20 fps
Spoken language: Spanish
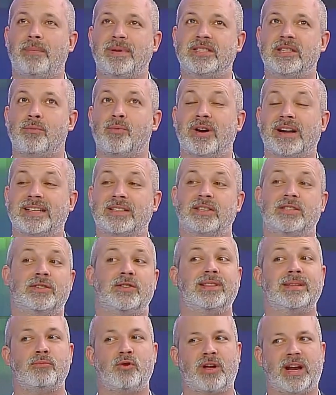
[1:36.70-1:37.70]
en una especie como de
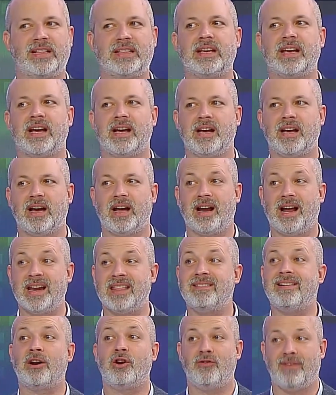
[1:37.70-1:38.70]
recesión democrática
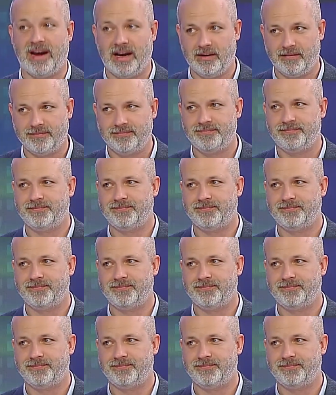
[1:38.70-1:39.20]
a, nivel global.